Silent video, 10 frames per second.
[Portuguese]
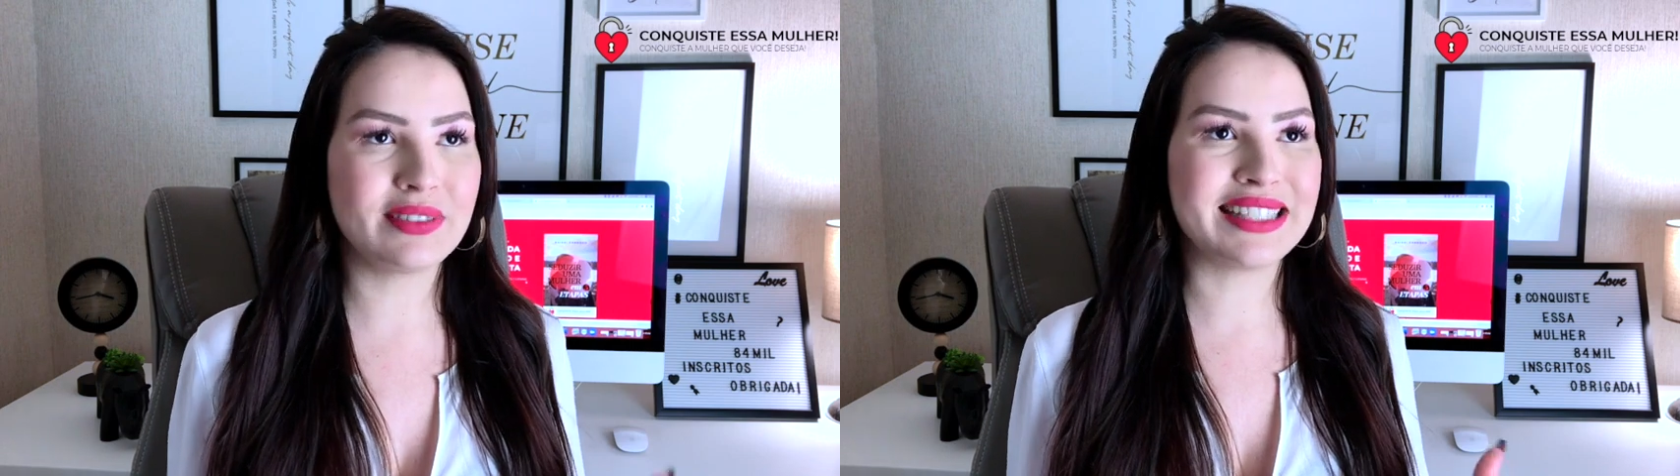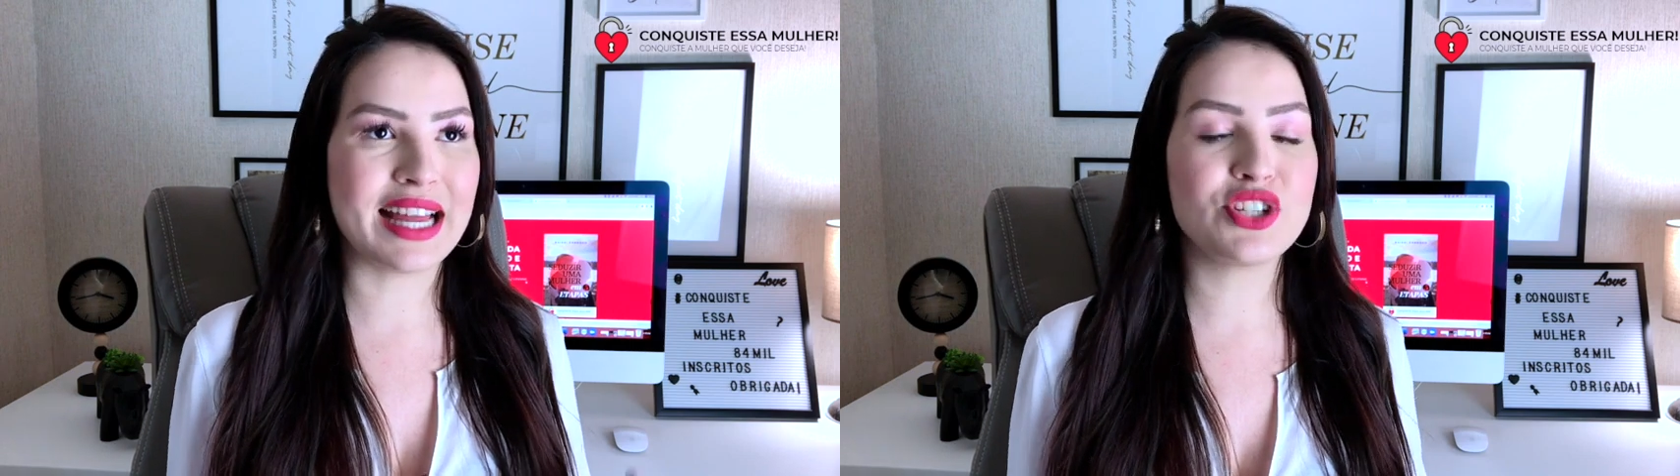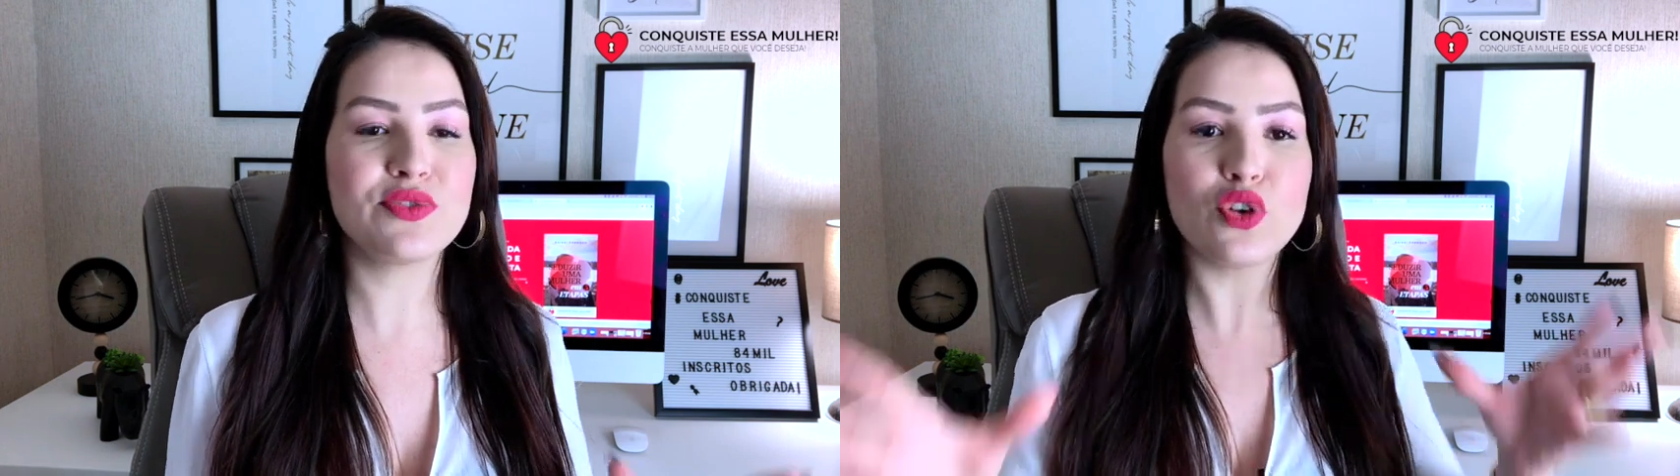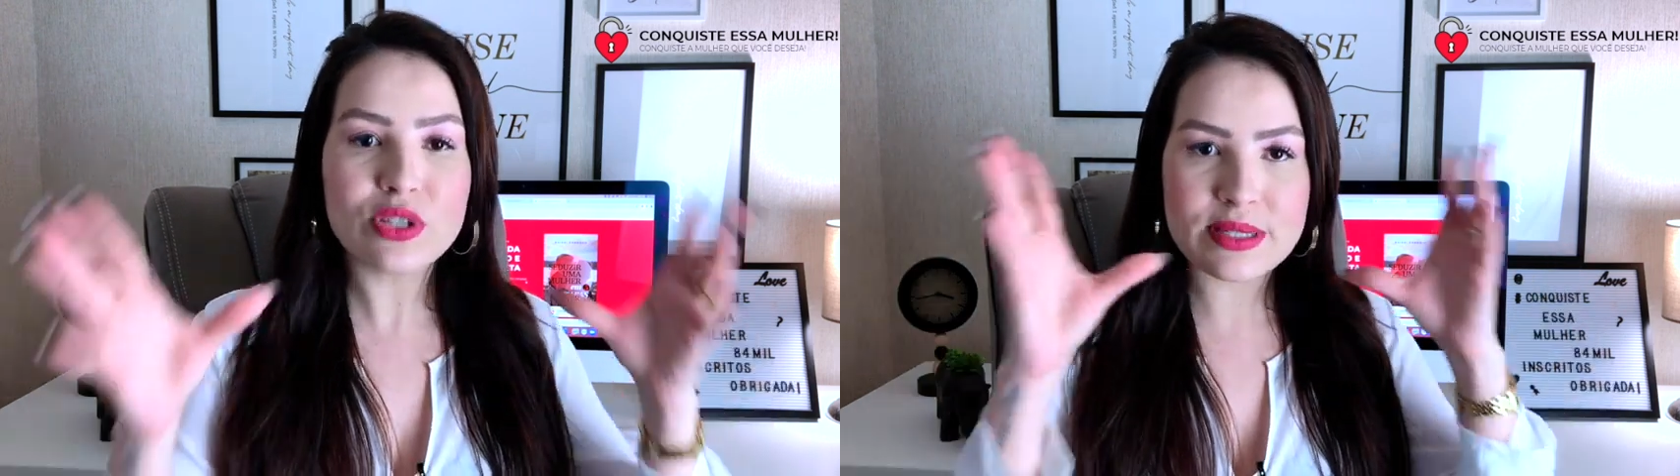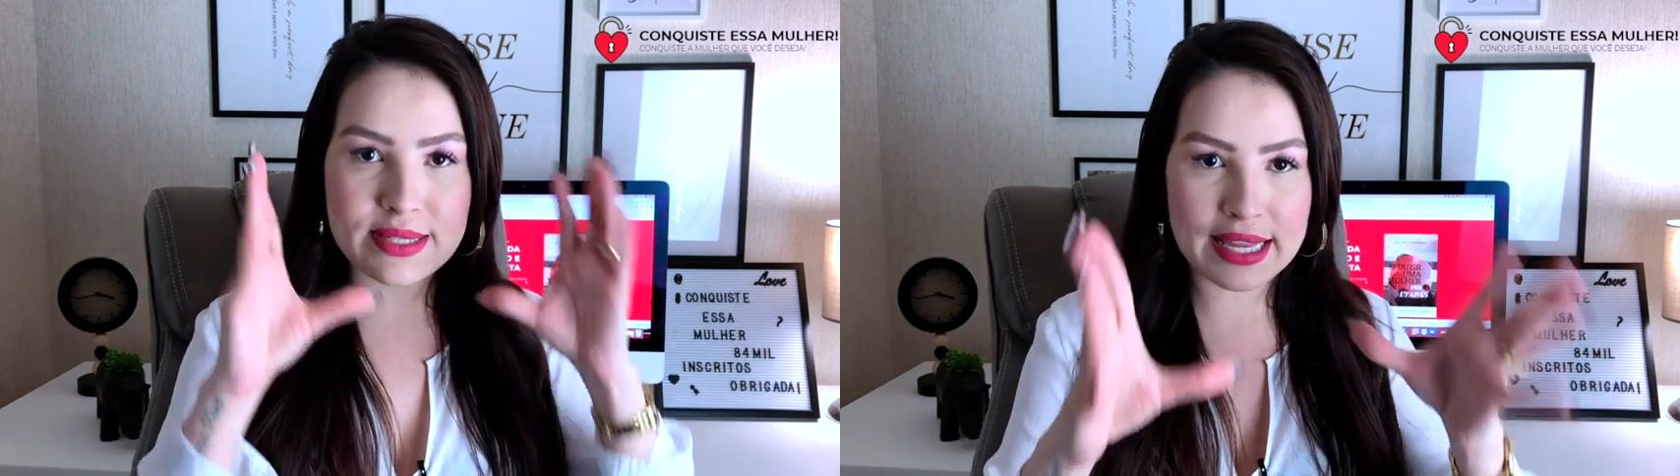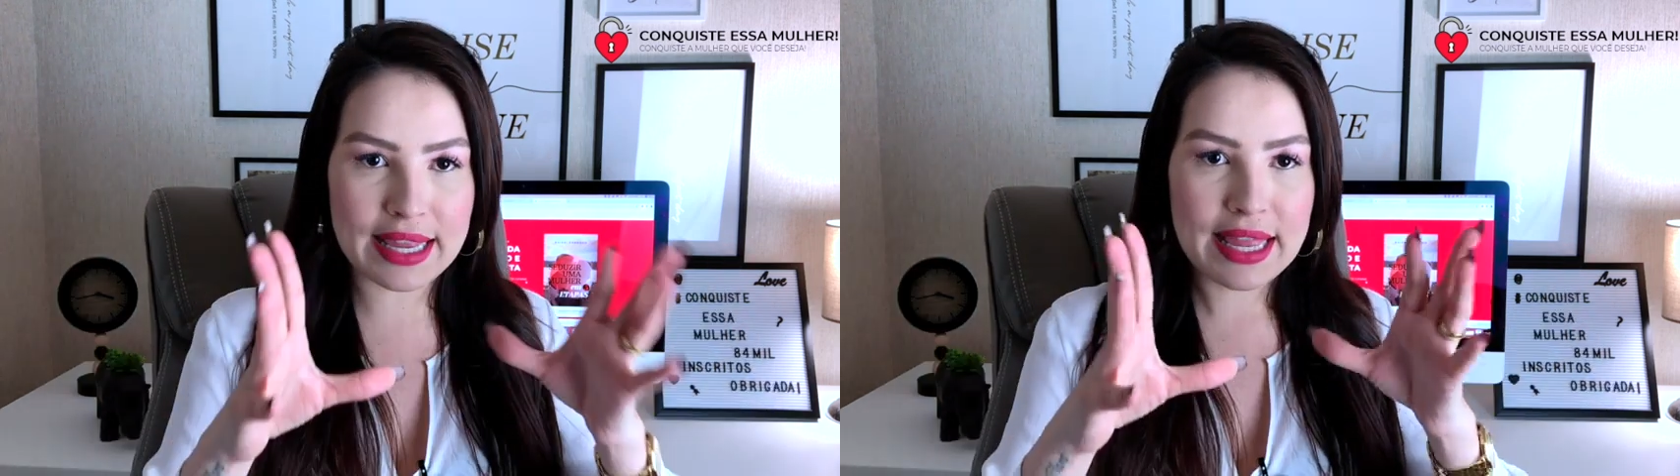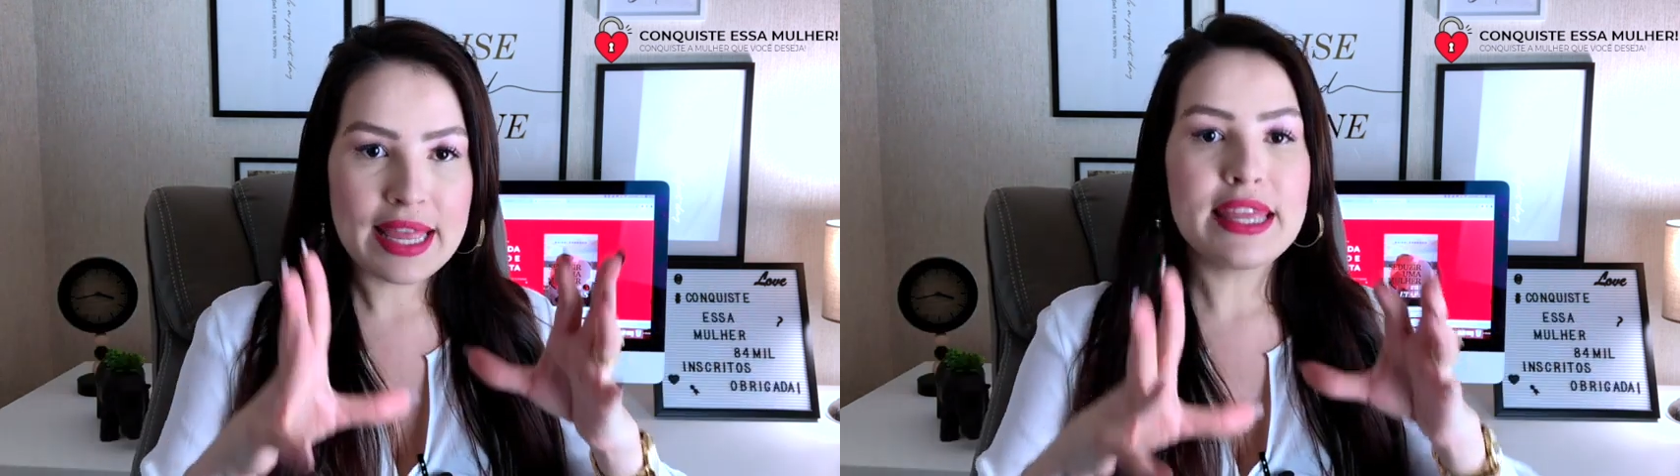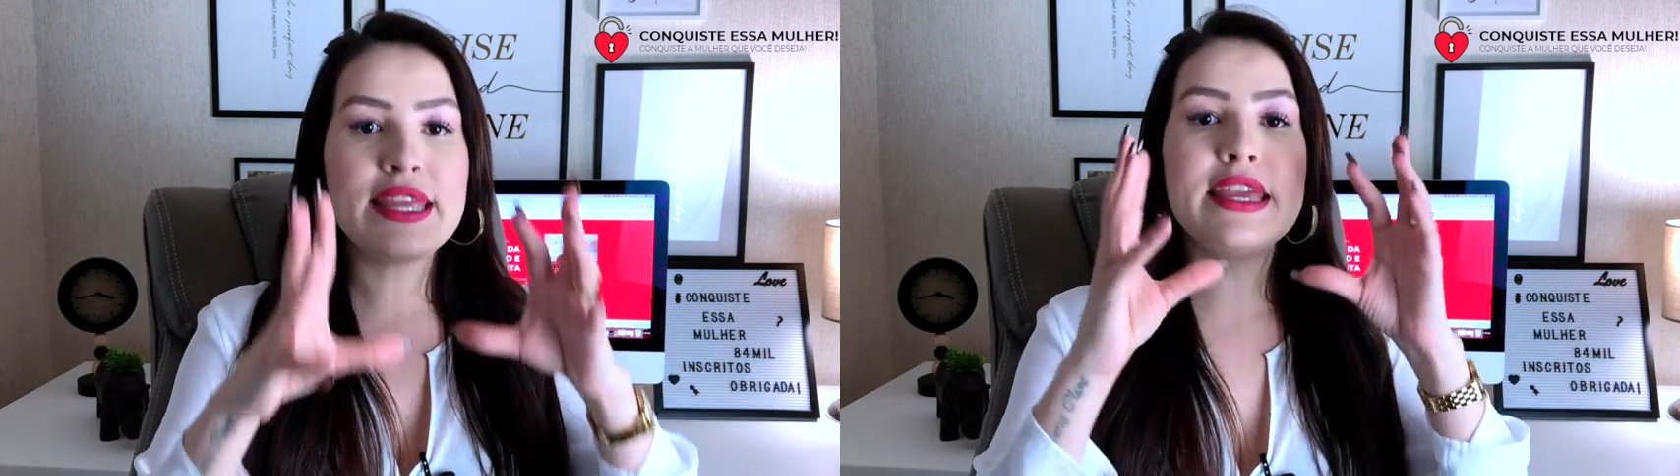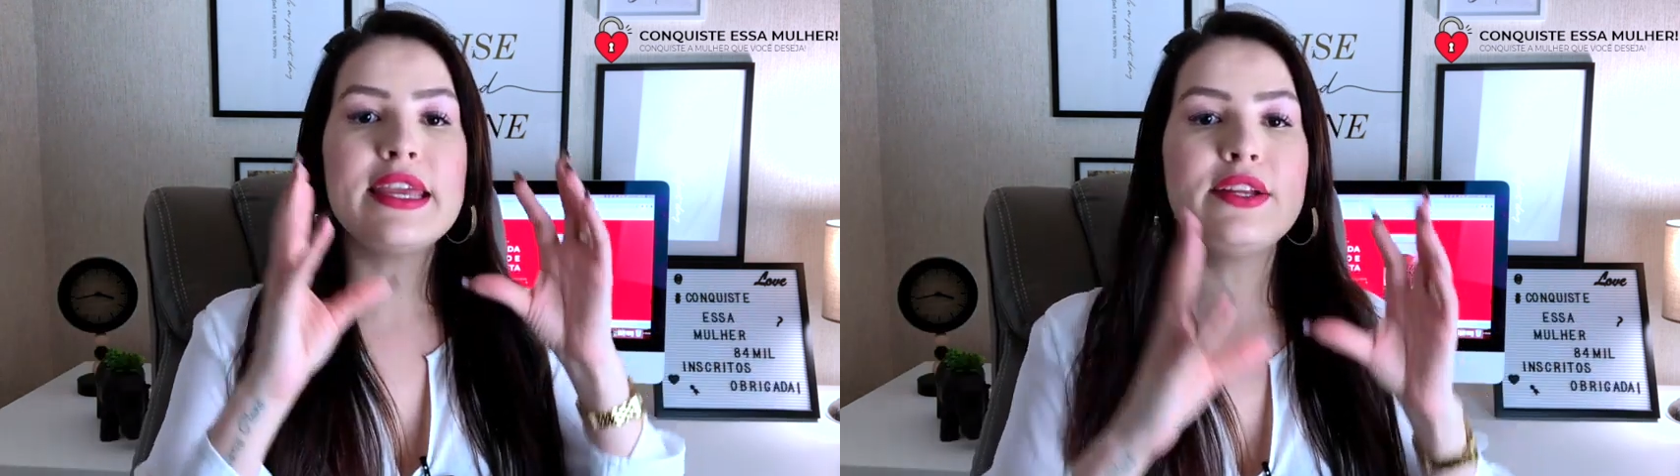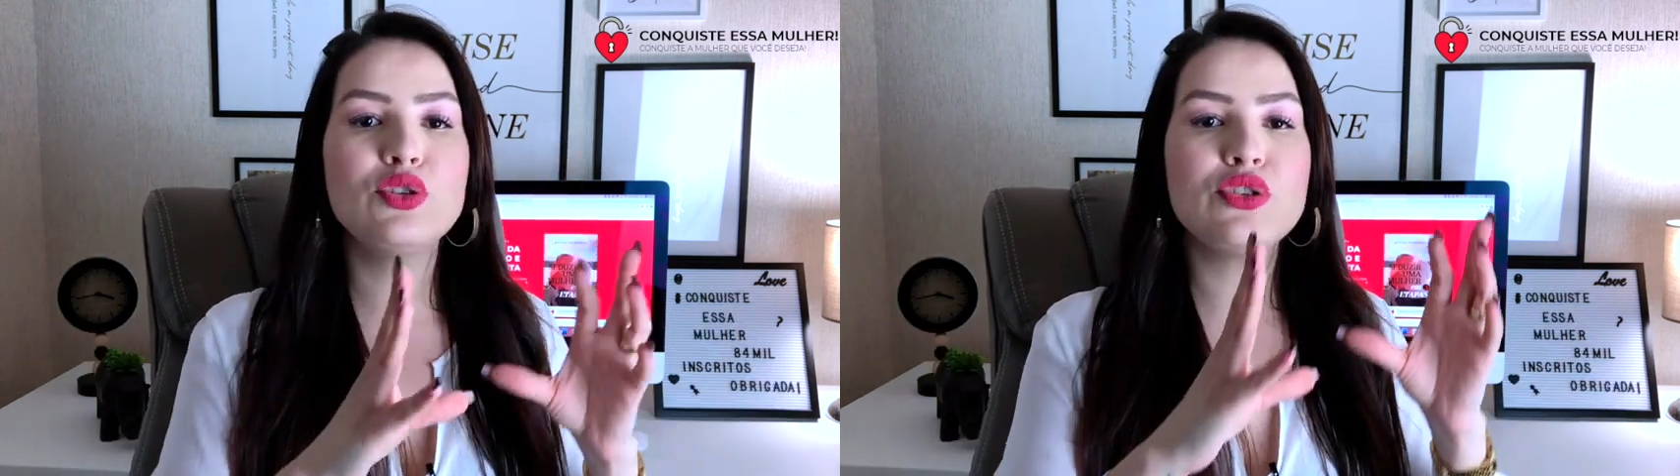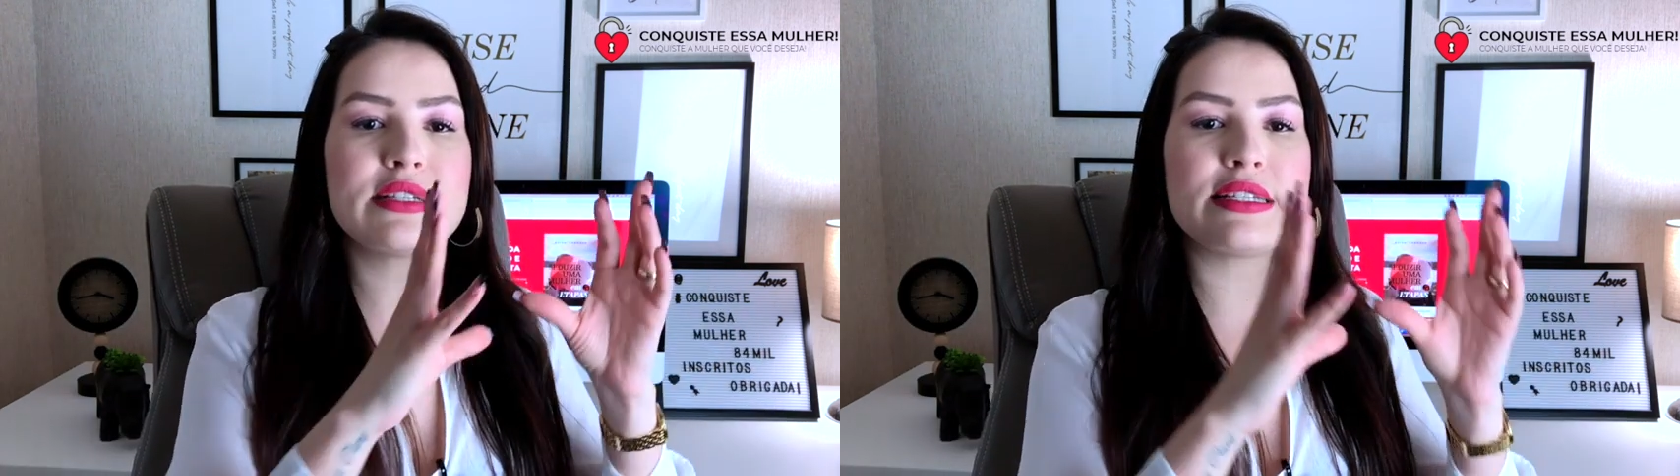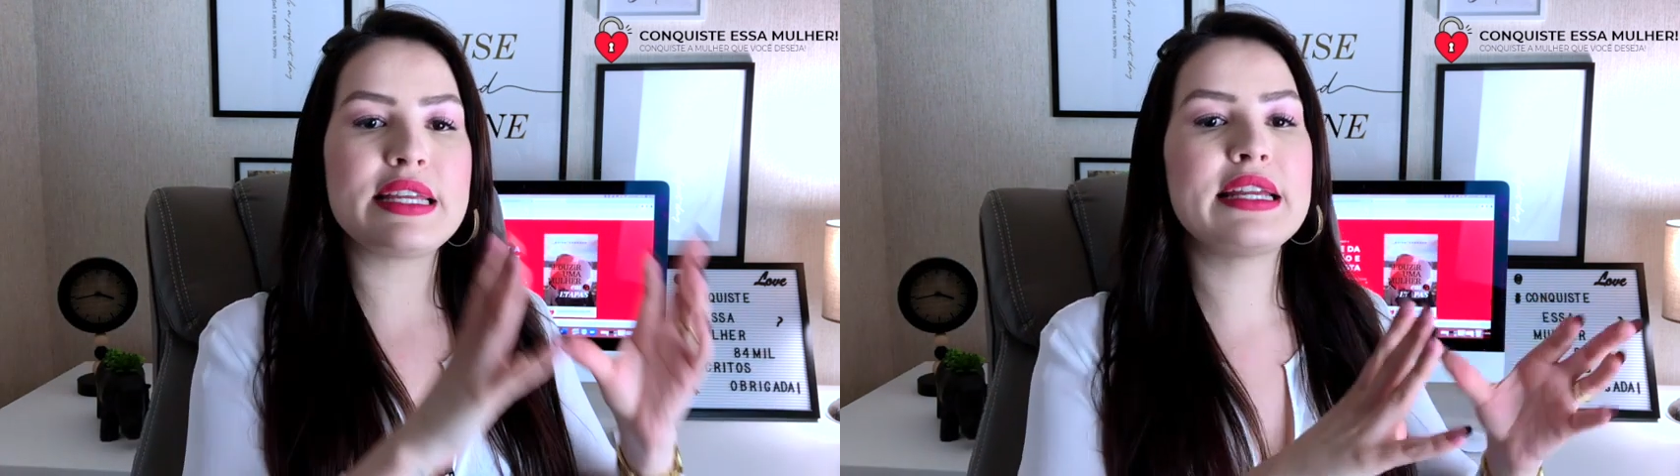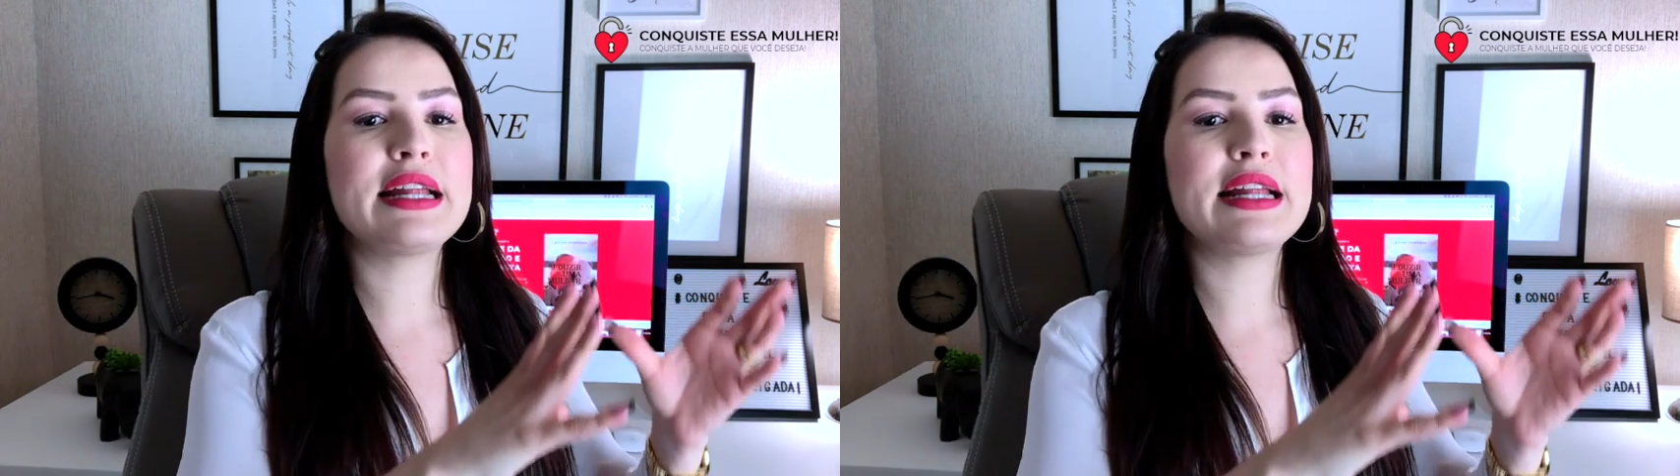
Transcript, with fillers: tá, de você induzir